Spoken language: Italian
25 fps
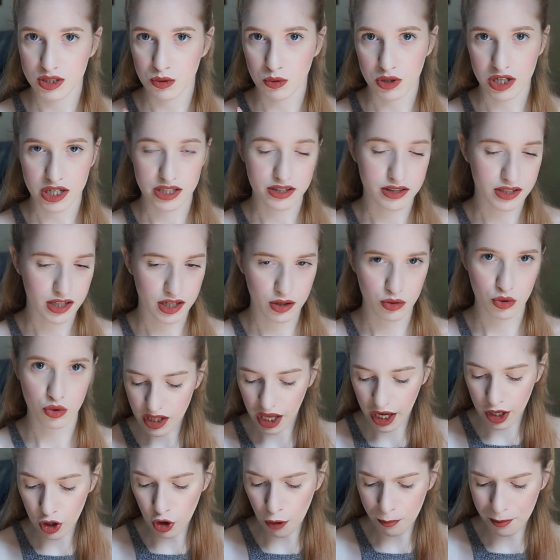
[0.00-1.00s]
40 euro
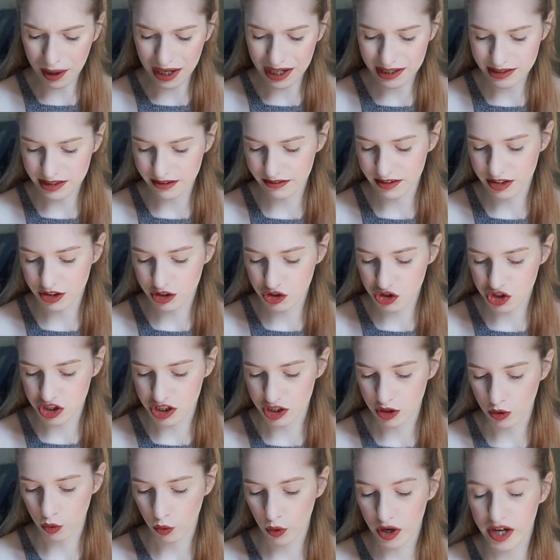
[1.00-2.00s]
e l'ho pagata
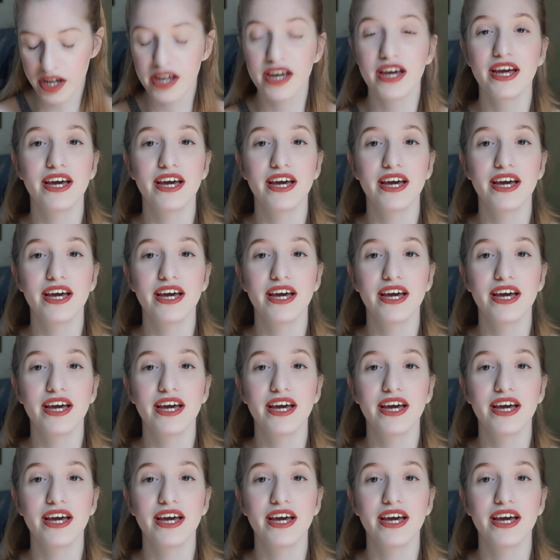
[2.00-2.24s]
25